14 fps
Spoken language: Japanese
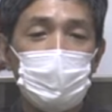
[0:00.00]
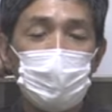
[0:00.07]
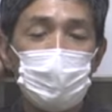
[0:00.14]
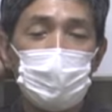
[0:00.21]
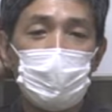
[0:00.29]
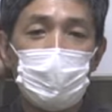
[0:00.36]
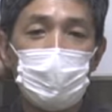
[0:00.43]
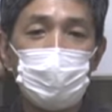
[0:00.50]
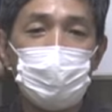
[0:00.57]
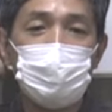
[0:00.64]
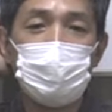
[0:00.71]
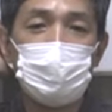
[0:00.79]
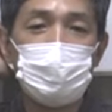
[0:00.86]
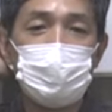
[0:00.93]
これは
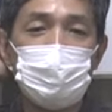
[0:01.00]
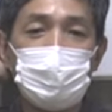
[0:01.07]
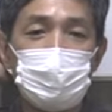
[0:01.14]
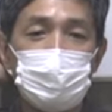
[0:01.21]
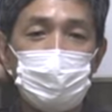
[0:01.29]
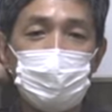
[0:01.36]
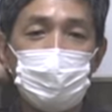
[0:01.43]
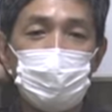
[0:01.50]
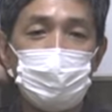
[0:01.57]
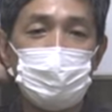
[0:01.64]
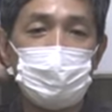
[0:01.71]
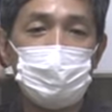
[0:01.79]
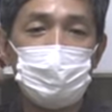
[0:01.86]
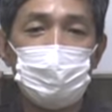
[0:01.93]
仏様の境
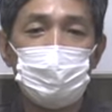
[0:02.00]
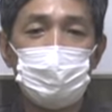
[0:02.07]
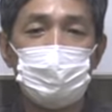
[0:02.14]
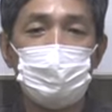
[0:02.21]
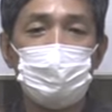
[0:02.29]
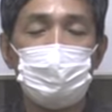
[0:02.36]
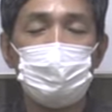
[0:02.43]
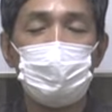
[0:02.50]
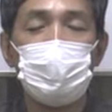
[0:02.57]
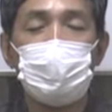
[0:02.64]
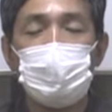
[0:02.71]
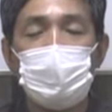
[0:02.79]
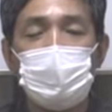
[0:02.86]
地ですね、